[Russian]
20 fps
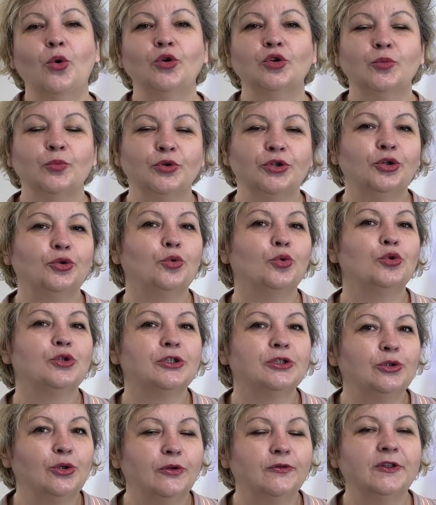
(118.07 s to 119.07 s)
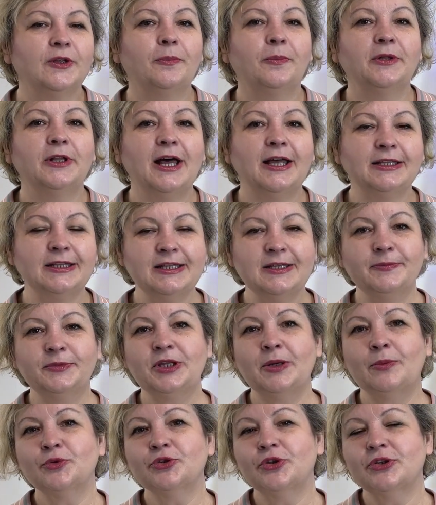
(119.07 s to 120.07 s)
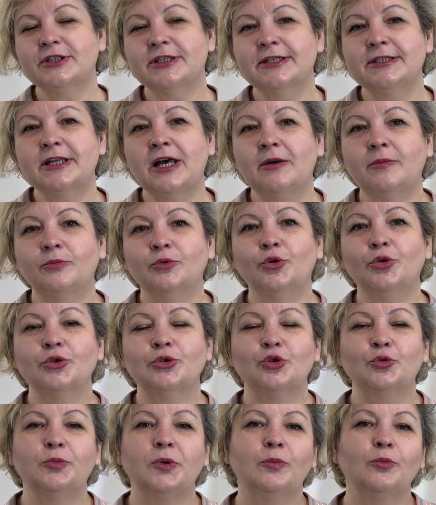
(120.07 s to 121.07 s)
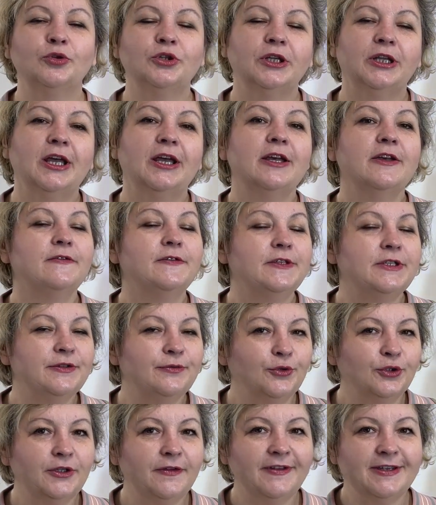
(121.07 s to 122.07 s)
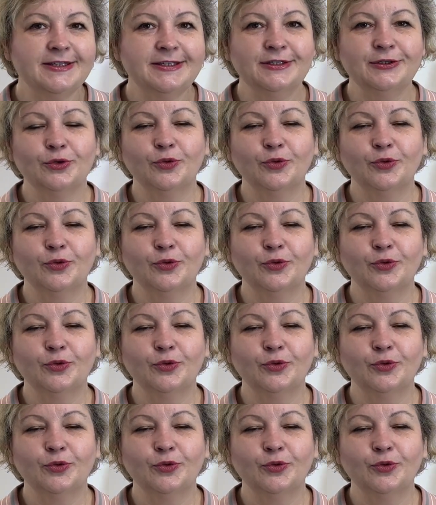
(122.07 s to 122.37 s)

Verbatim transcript: Он будет условно платный, потому что цена доступа будет всего 200